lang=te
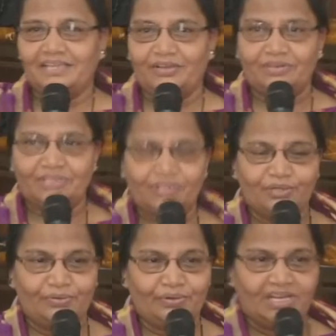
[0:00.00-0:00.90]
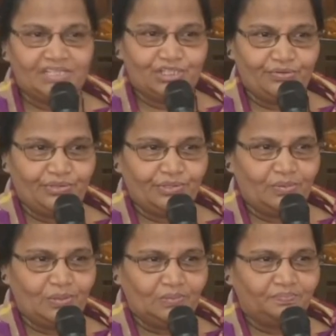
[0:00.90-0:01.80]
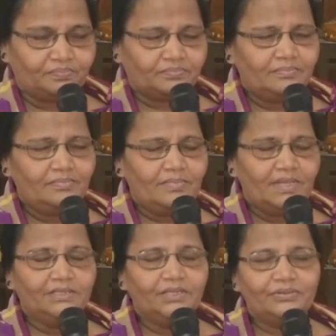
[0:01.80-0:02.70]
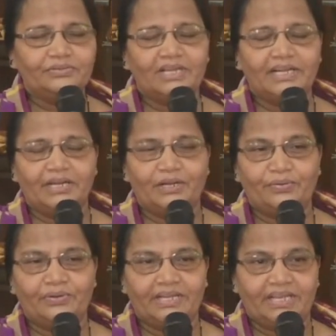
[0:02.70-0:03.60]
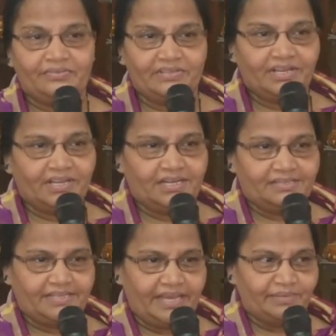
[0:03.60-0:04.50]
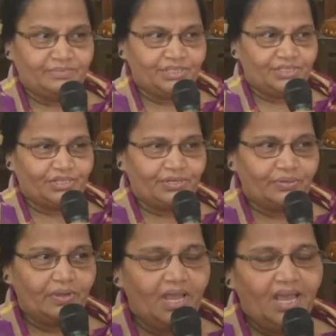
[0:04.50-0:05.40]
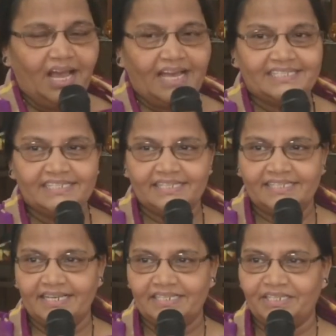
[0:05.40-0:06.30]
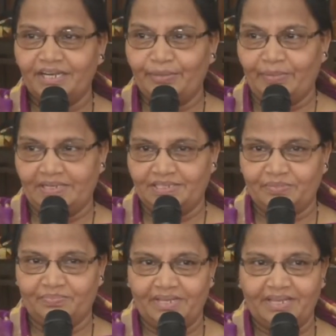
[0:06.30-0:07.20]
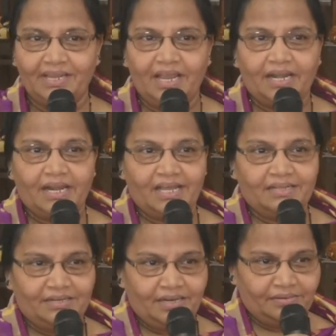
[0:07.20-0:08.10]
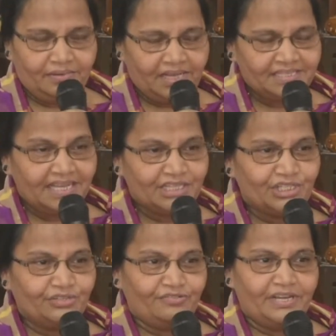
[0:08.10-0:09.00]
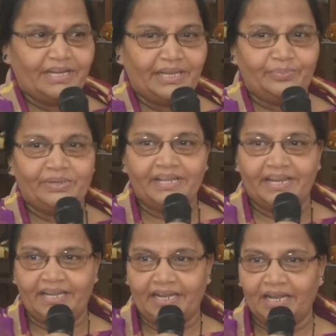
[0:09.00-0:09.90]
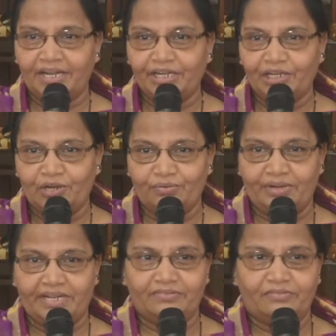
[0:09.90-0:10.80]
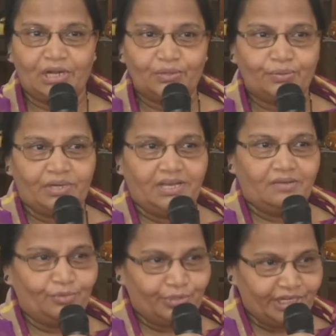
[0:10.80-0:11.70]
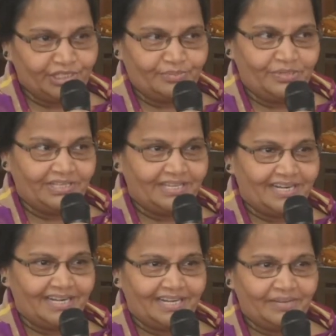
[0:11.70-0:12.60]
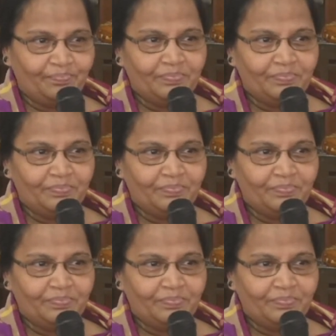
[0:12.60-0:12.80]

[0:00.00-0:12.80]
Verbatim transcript: దేవాతి దేవుడు నా జీవితంలో తను తండ్రిగా ఉండి ఏ విధంగా నాకు సహాయం చేశాడో ఆ చిన్న సాక్ష్యాన్ని మీకు చెప్తే నా నా సాక్ష్యం ద్వారా ఏ బిడ్డైనా కన్నిట్లో ఉంటే వాళ్ళు కూడా ఓదార్చబడతారనే